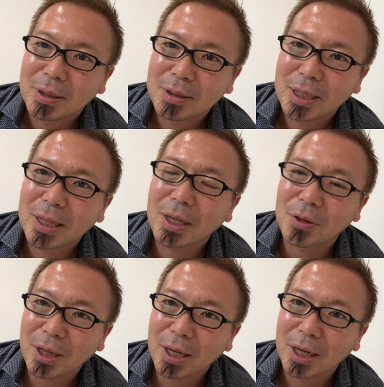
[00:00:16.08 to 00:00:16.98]
前回の
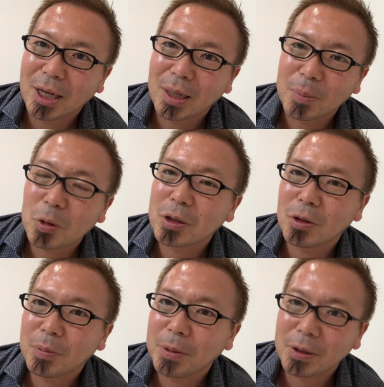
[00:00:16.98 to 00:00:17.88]
ね、えー、
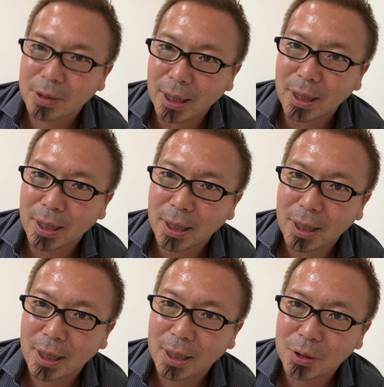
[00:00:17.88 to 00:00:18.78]
ピョンチャンオリンピックで、
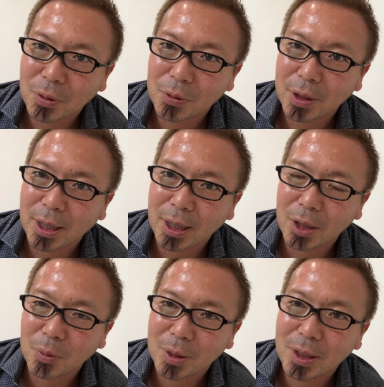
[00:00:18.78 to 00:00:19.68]
えー、日本であ
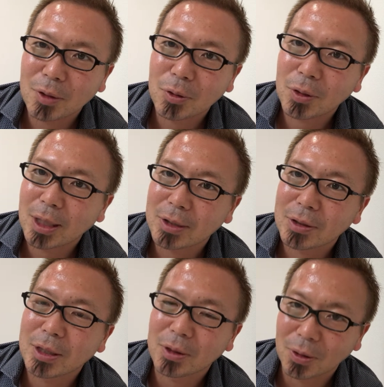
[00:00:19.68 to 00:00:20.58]
のメダルを取った
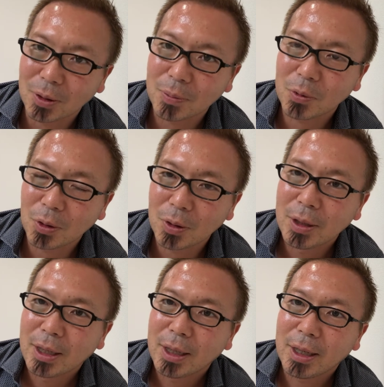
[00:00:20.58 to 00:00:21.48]
アスリートの、
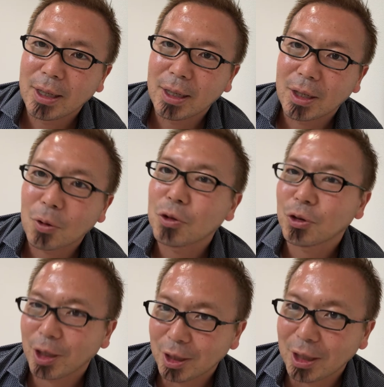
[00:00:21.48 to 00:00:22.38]
えー、コーチ
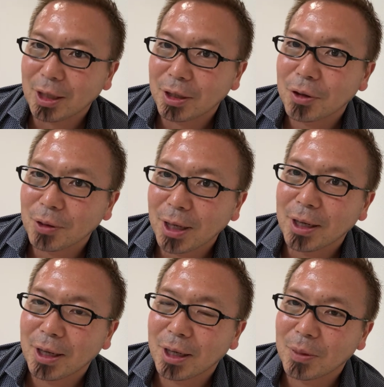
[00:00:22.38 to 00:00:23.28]
をやってたっていう
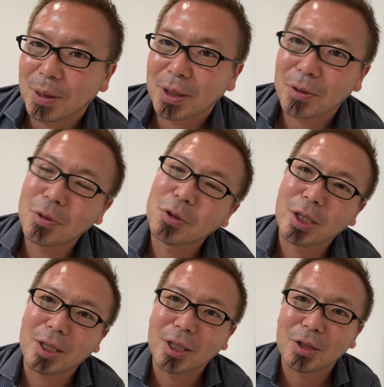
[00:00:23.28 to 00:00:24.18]
ねあのメンタルコーチを
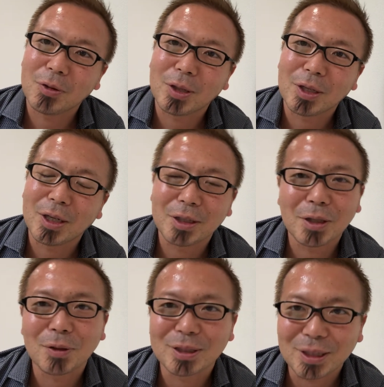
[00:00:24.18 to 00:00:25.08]
やってたっていう方が来て
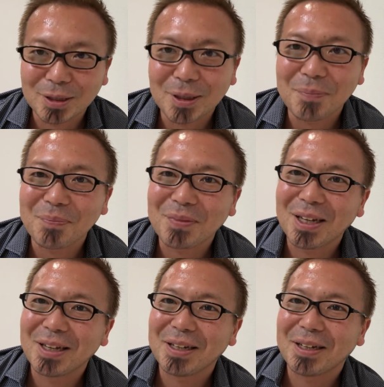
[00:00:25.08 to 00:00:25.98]
くださって
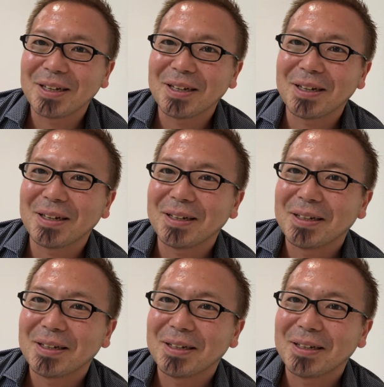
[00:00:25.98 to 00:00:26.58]
で